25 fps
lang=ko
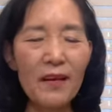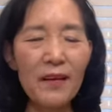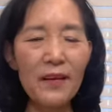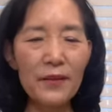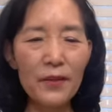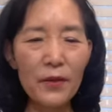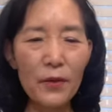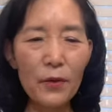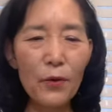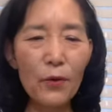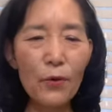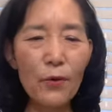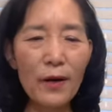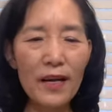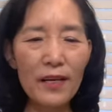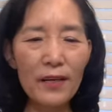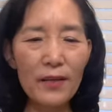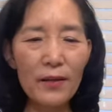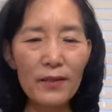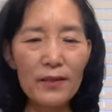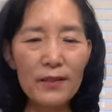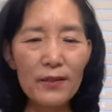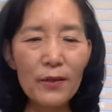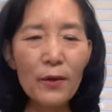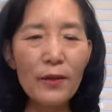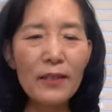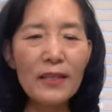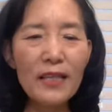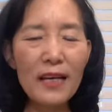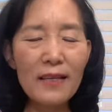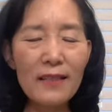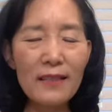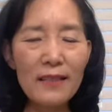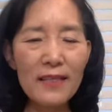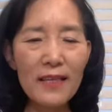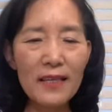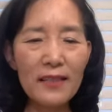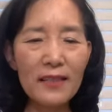여호와여
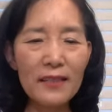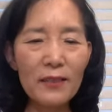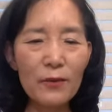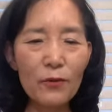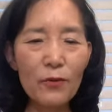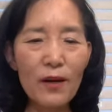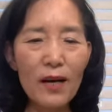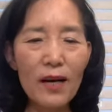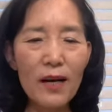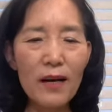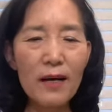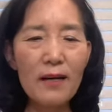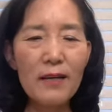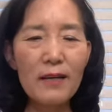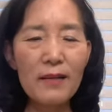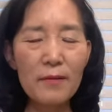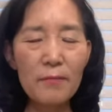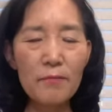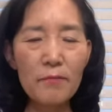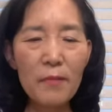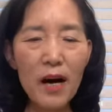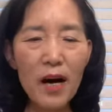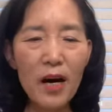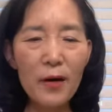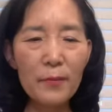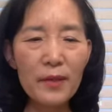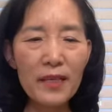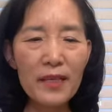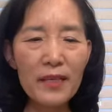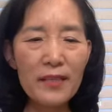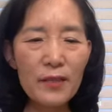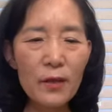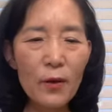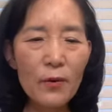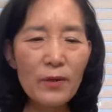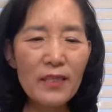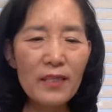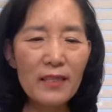선한 자들과 마음이
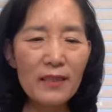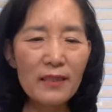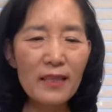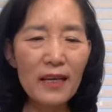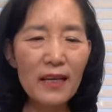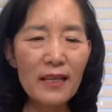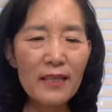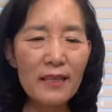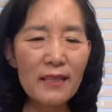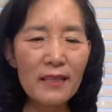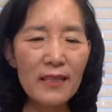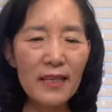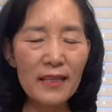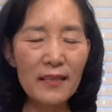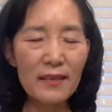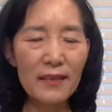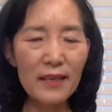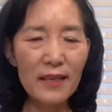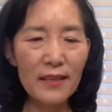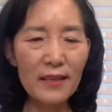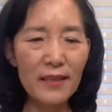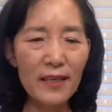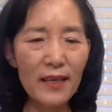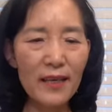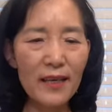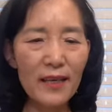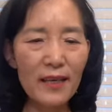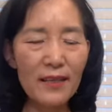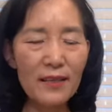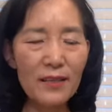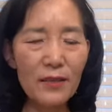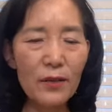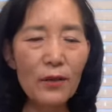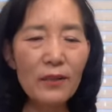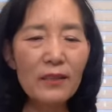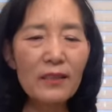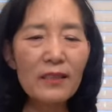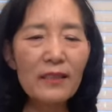정직한 자들에게
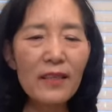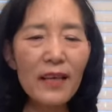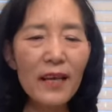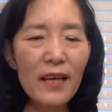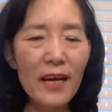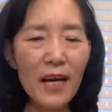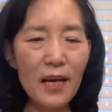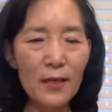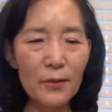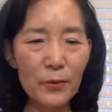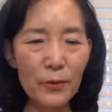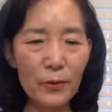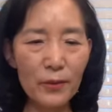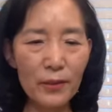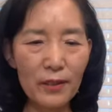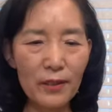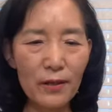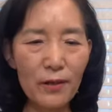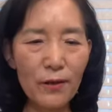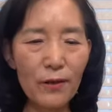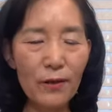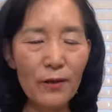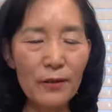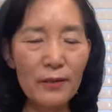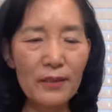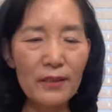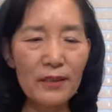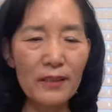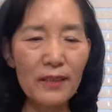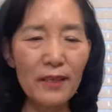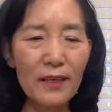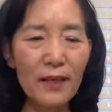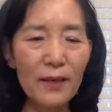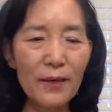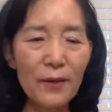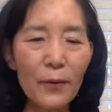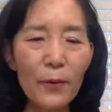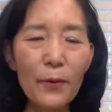선대하소서.
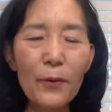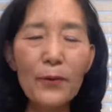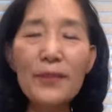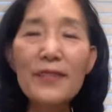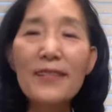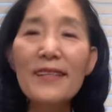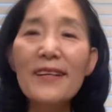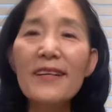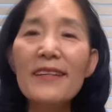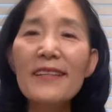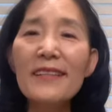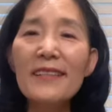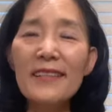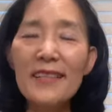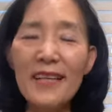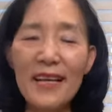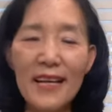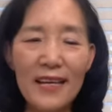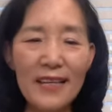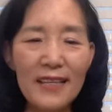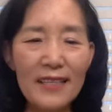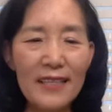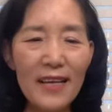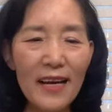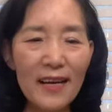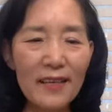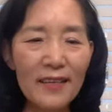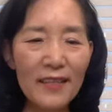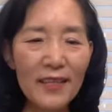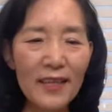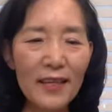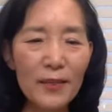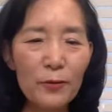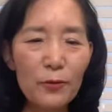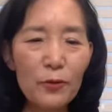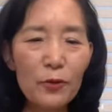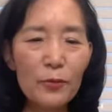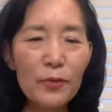5절
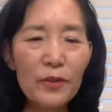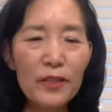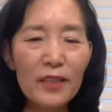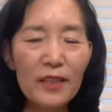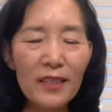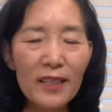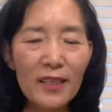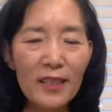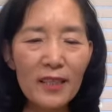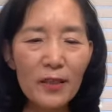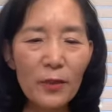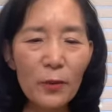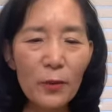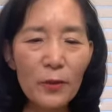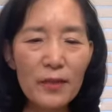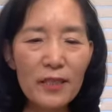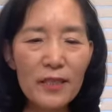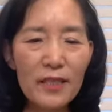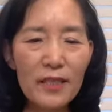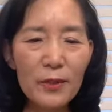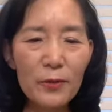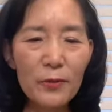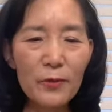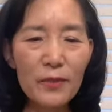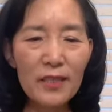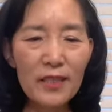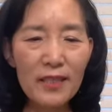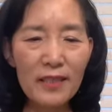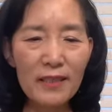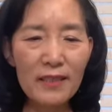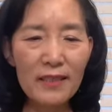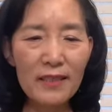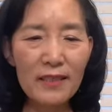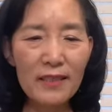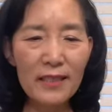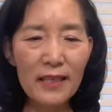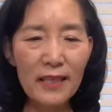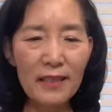자기의 굽은 길로
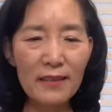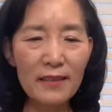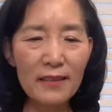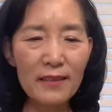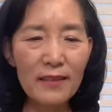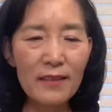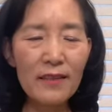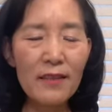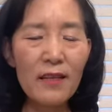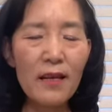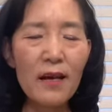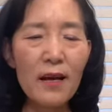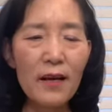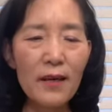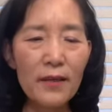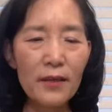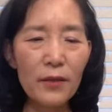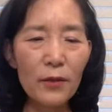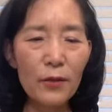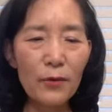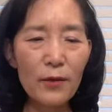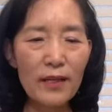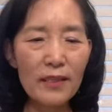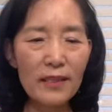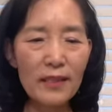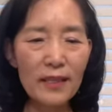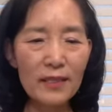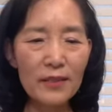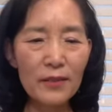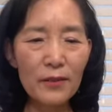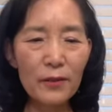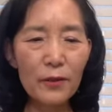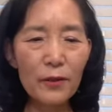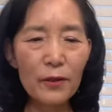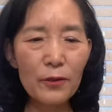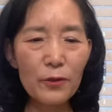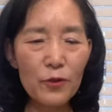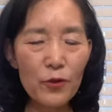치우치는 자들은
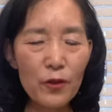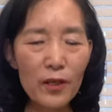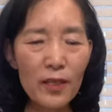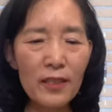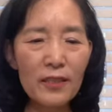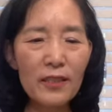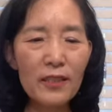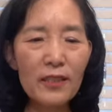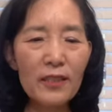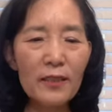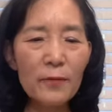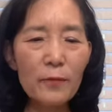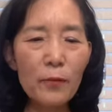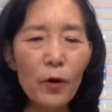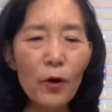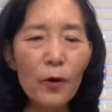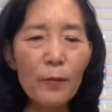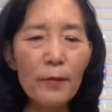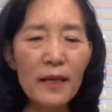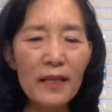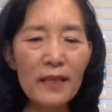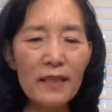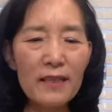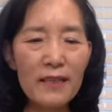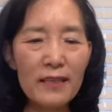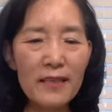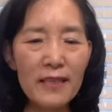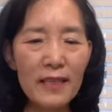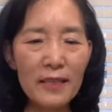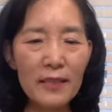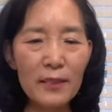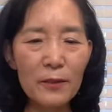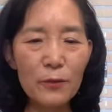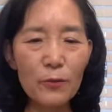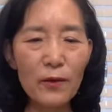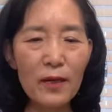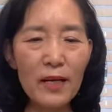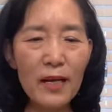여호와께서 죄를 범하는
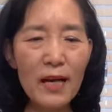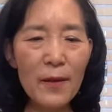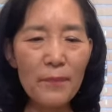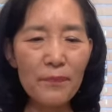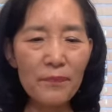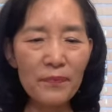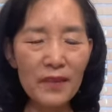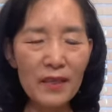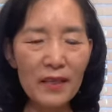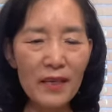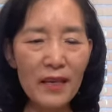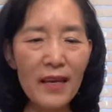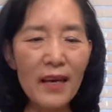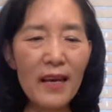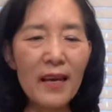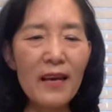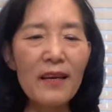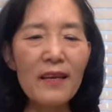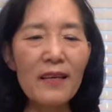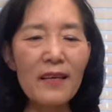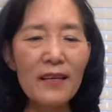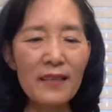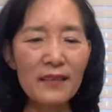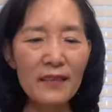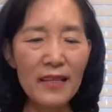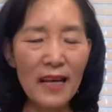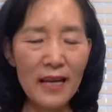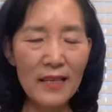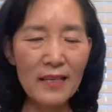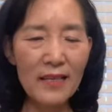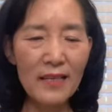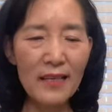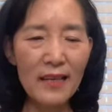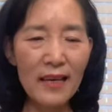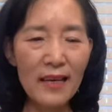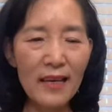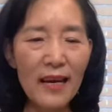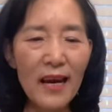자들과 함께
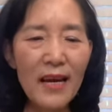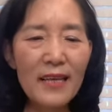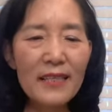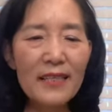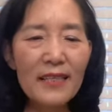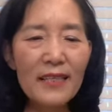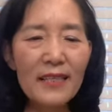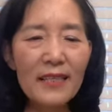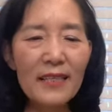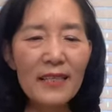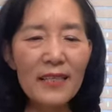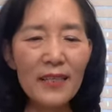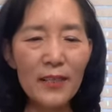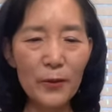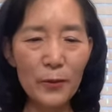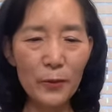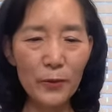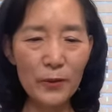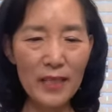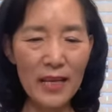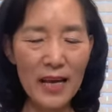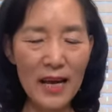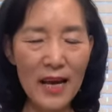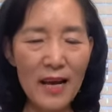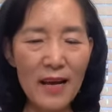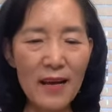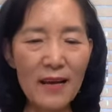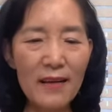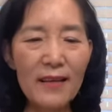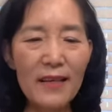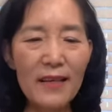다니게 하시리로다.